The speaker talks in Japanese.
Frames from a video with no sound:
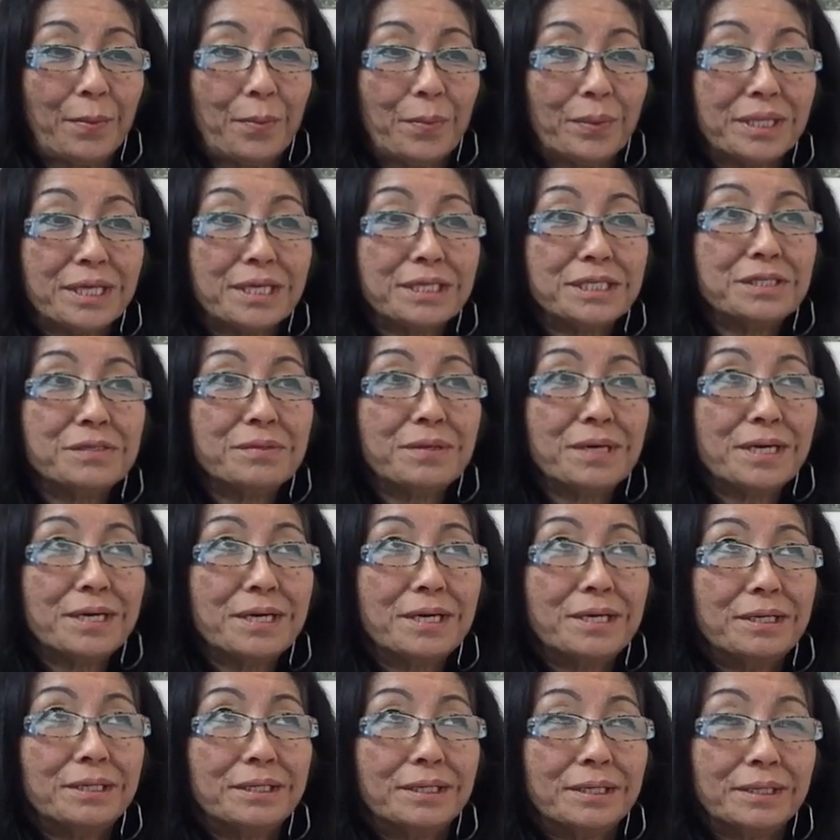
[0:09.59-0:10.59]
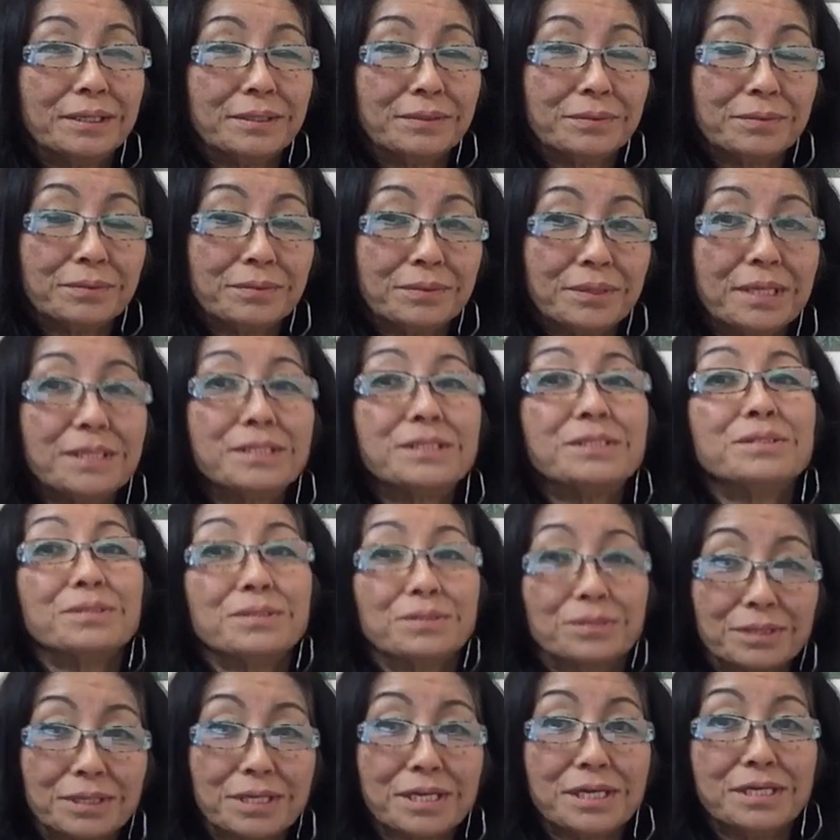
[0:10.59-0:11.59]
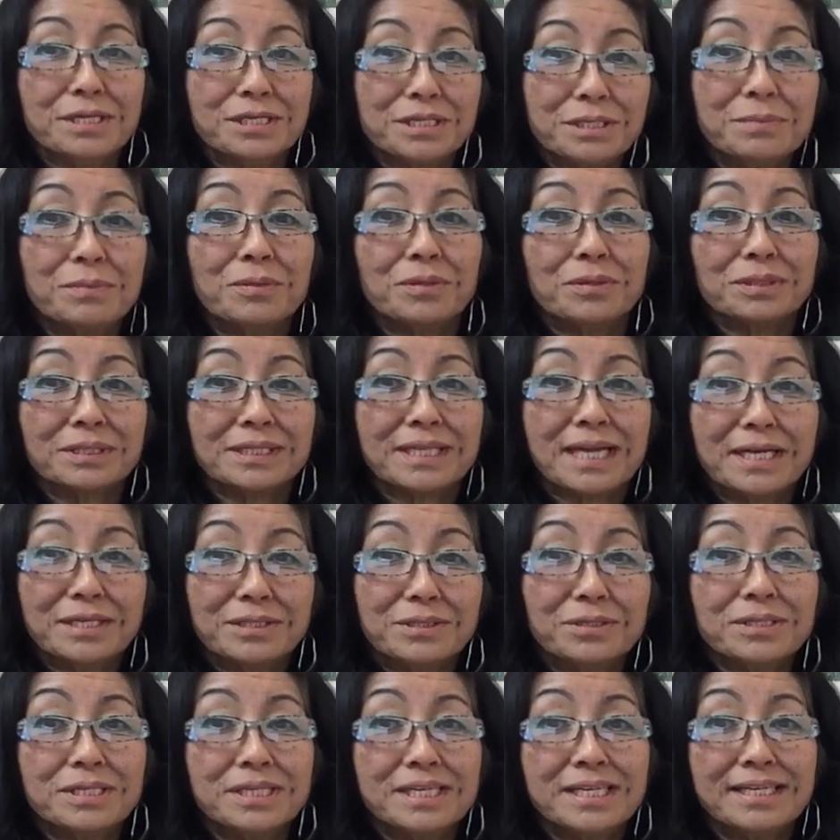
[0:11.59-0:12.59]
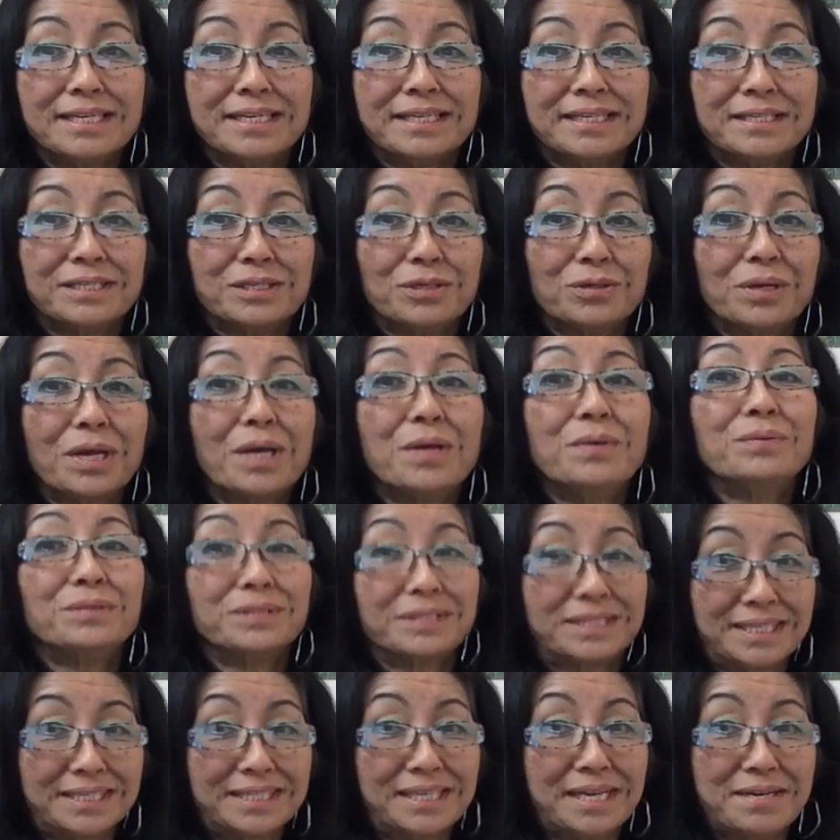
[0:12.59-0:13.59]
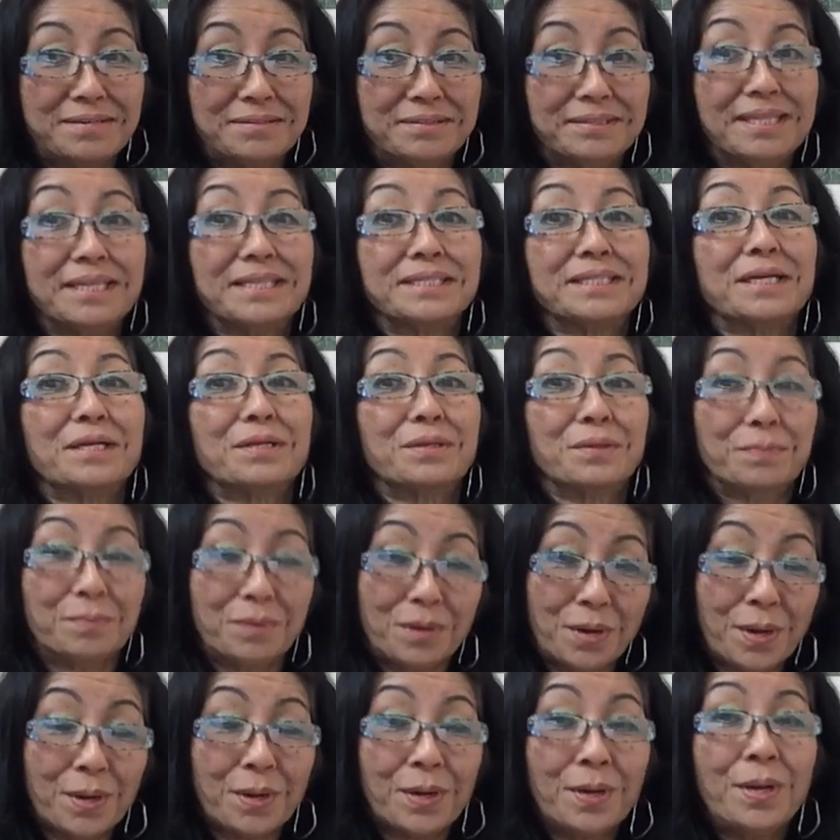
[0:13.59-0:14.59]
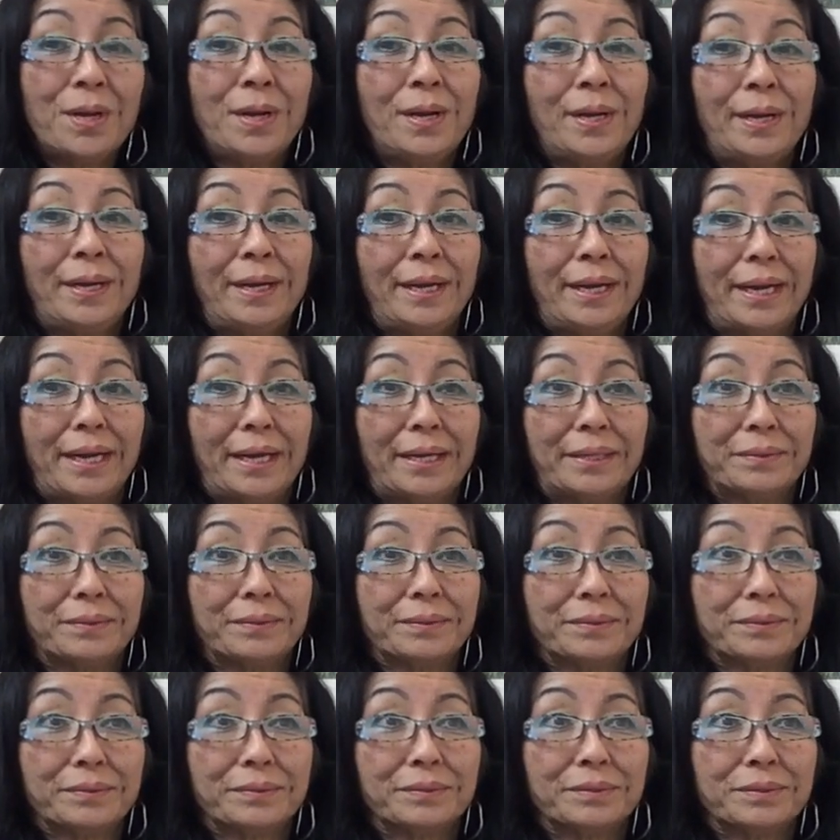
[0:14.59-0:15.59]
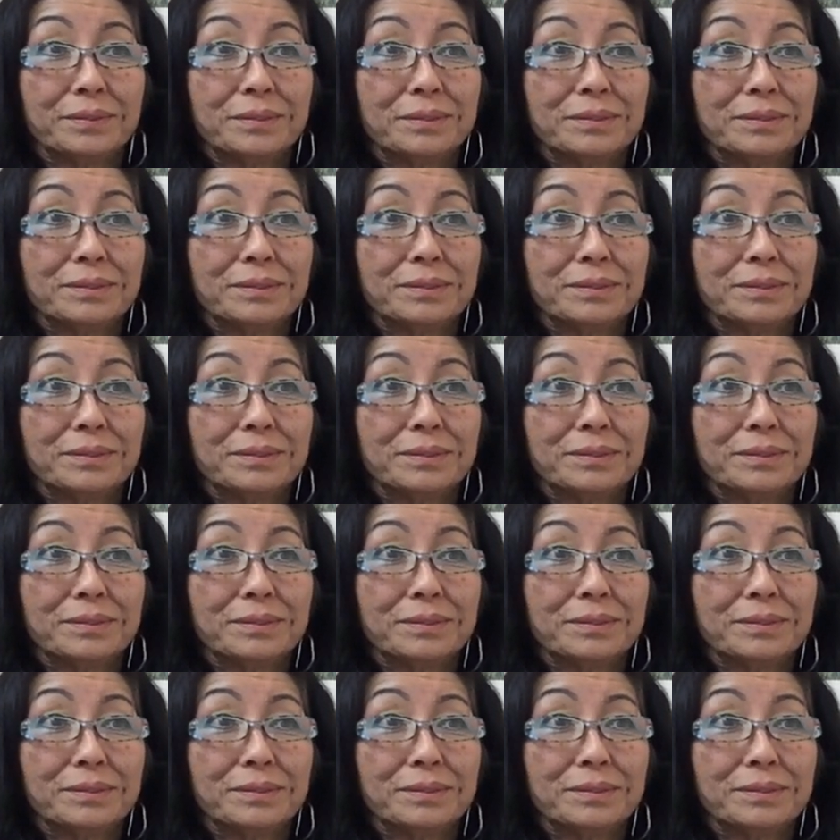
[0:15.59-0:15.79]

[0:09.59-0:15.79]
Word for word: 私はのレッスンの時いつも最初に初見をさせるんですけどもあの